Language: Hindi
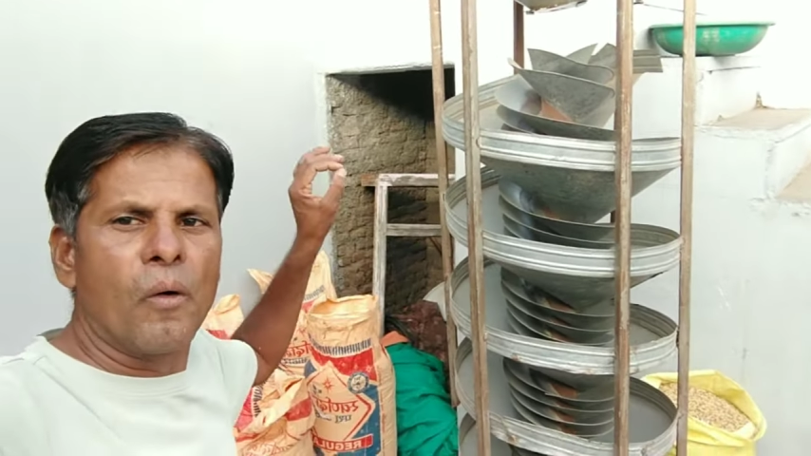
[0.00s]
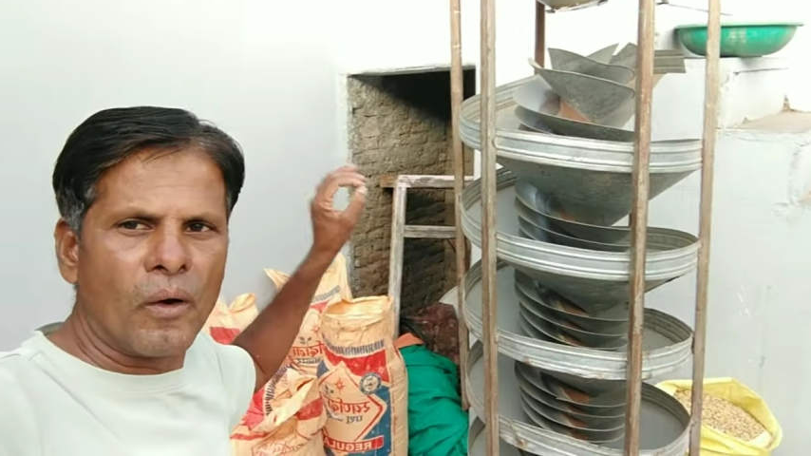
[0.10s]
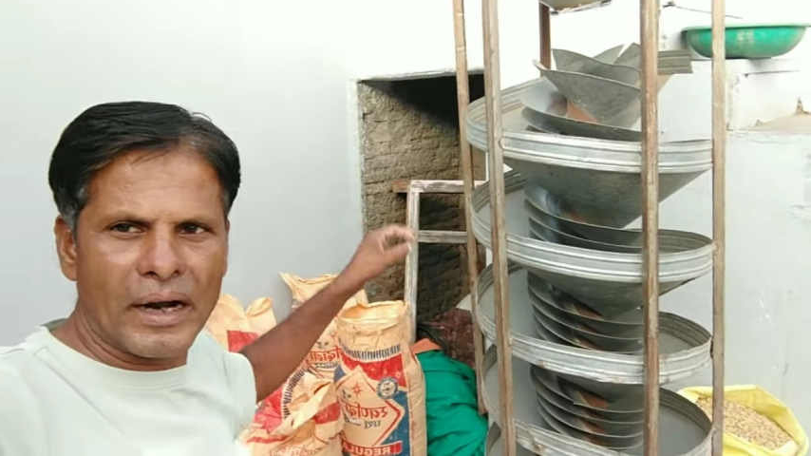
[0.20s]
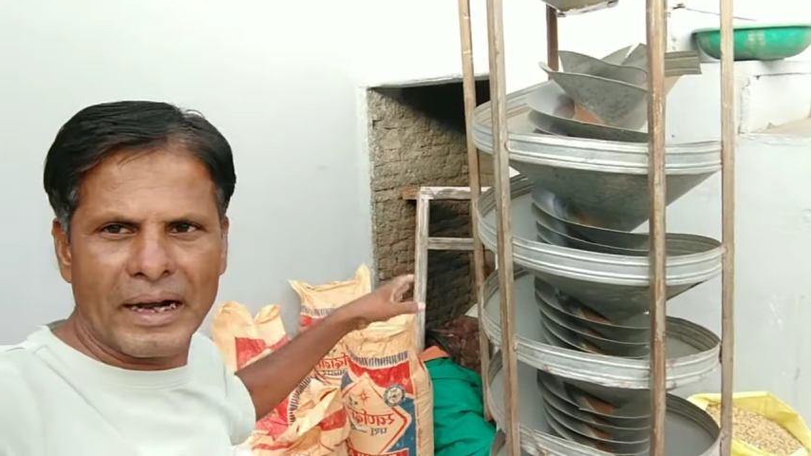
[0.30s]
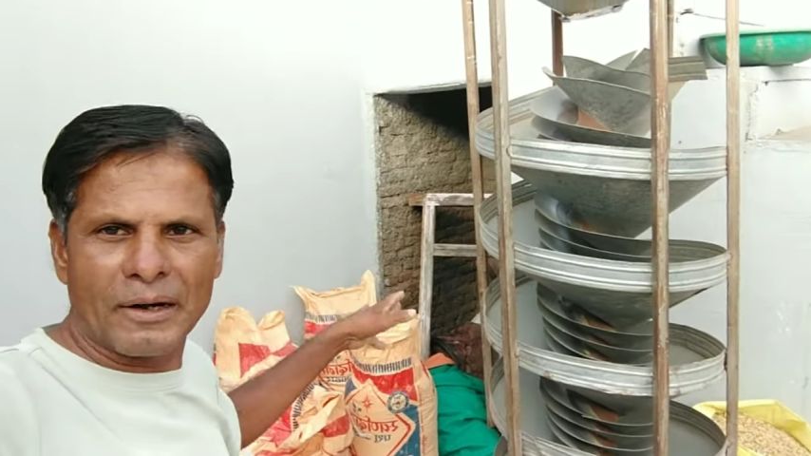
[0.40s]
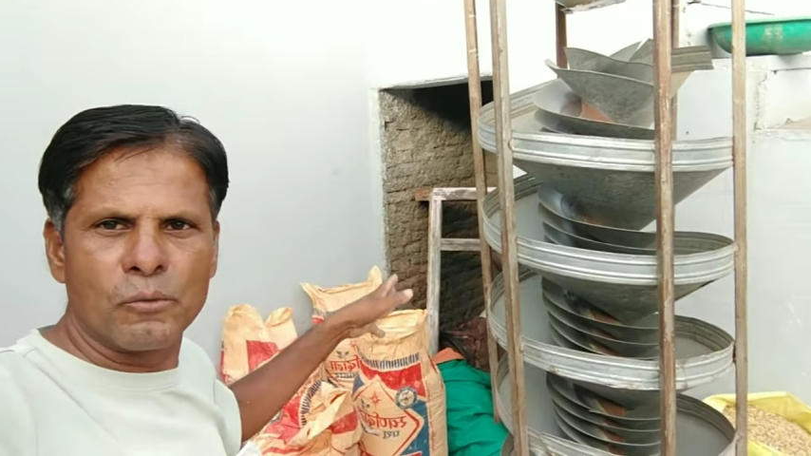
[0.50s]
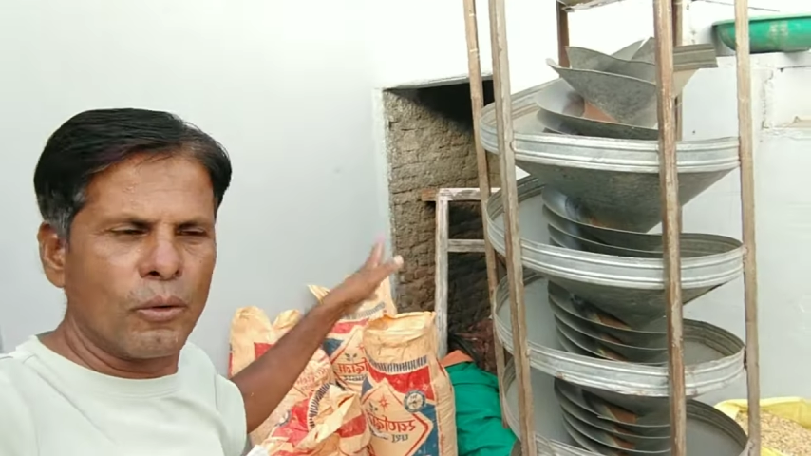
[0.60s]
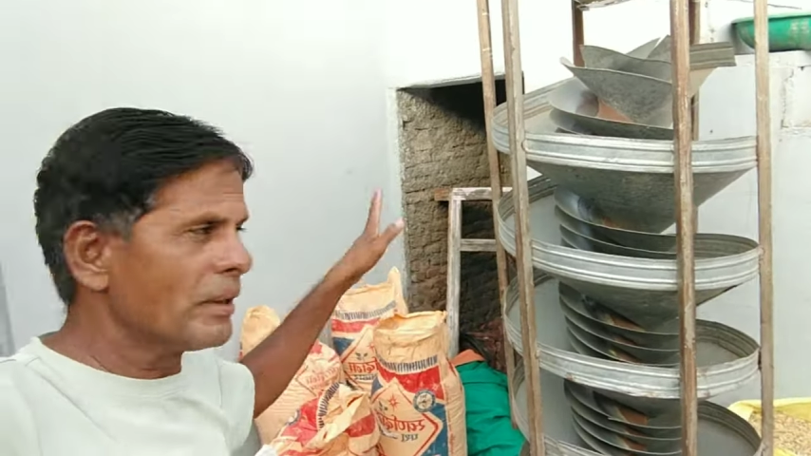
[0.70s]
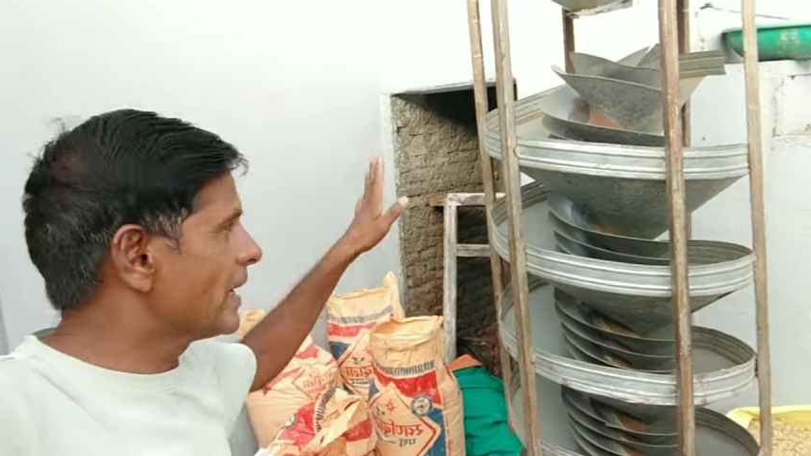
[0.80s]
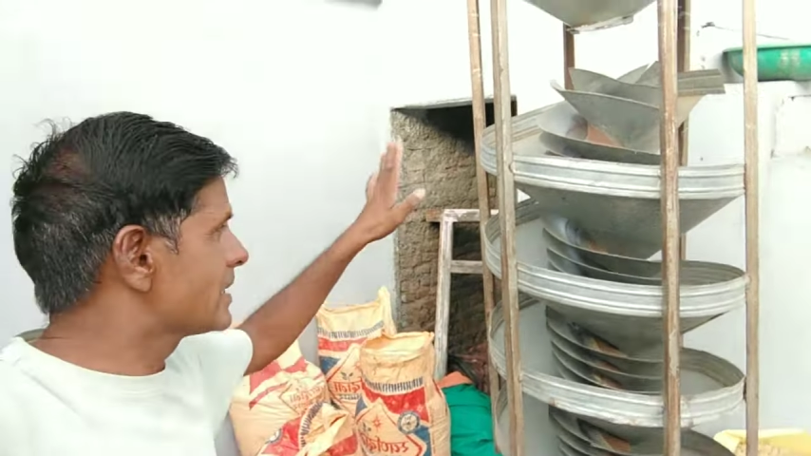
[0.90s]
और अगर वो
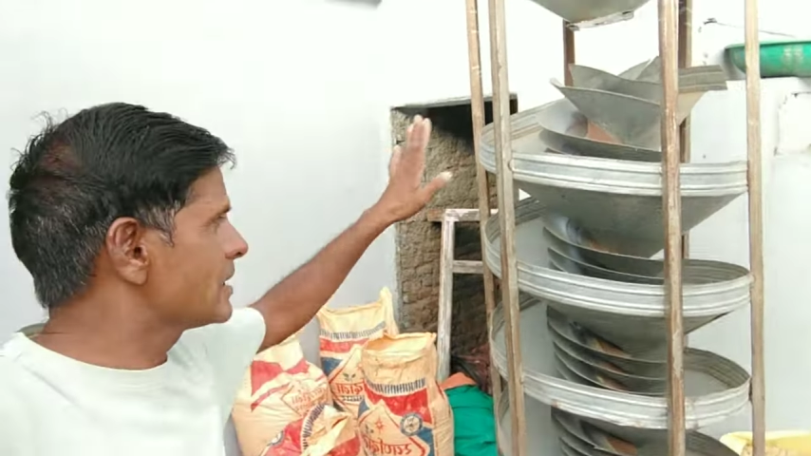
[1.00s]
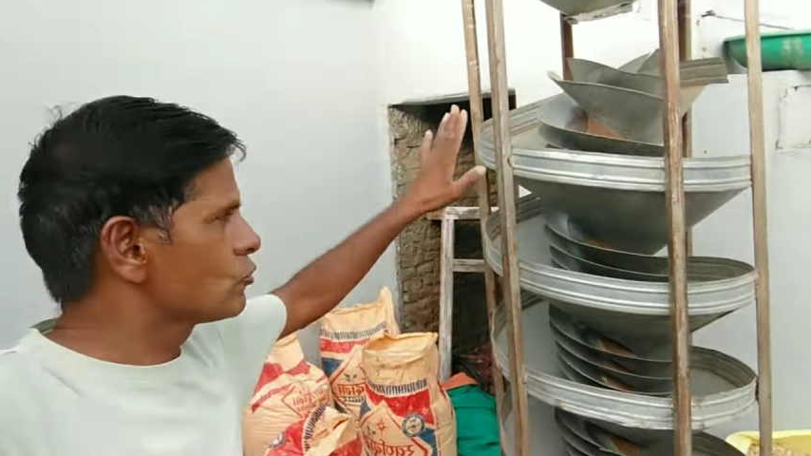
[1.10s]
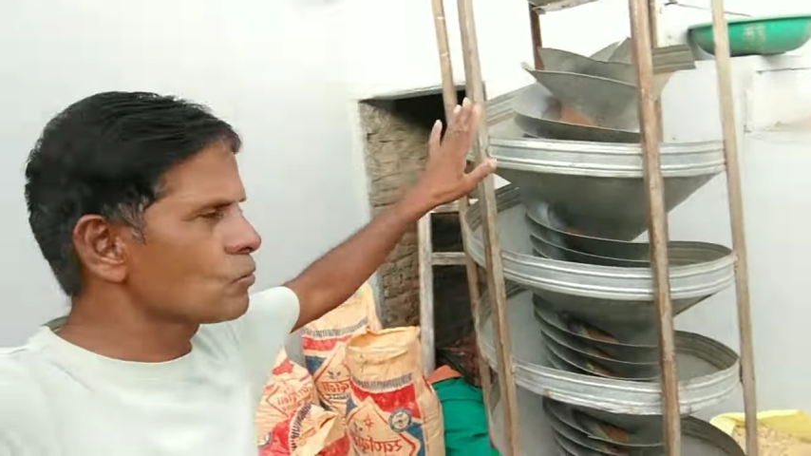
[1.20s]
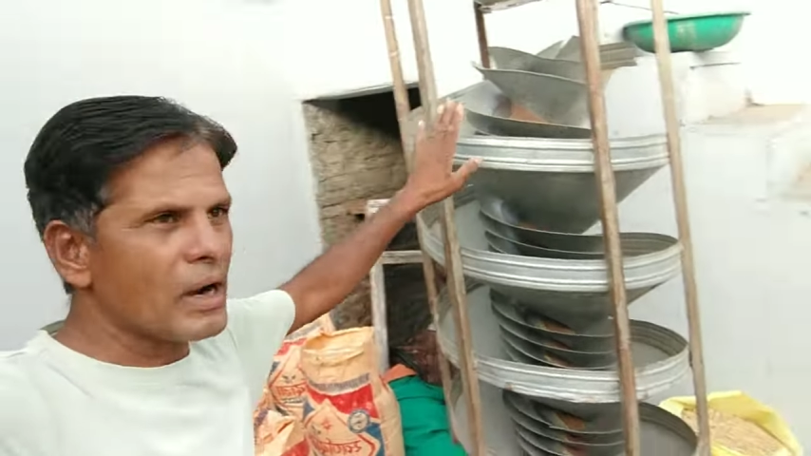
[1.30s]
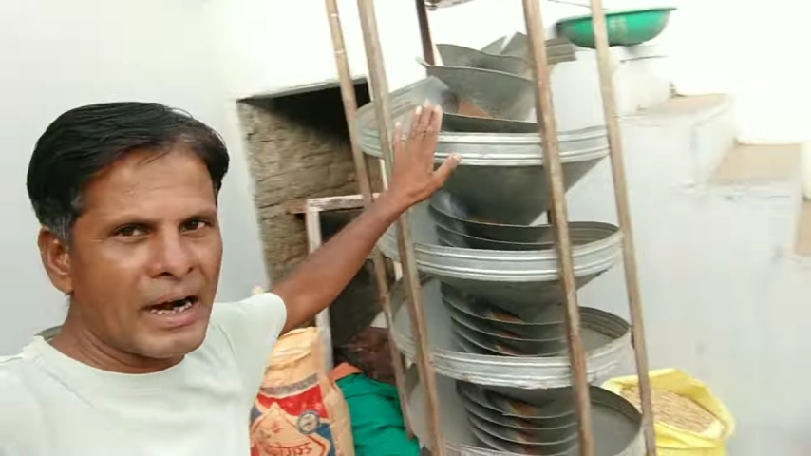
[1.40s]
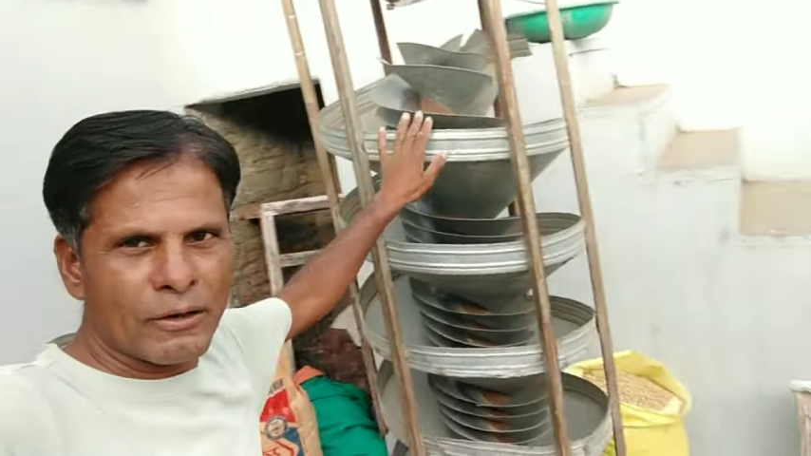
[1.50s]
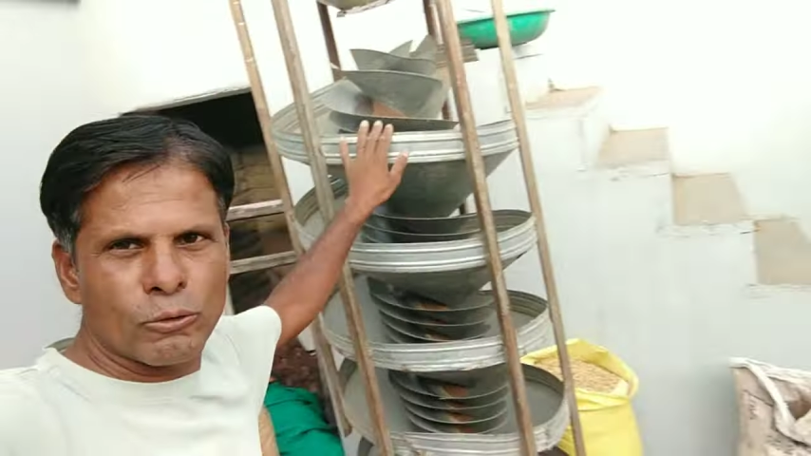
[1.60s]
भी ऐसे जुगाड़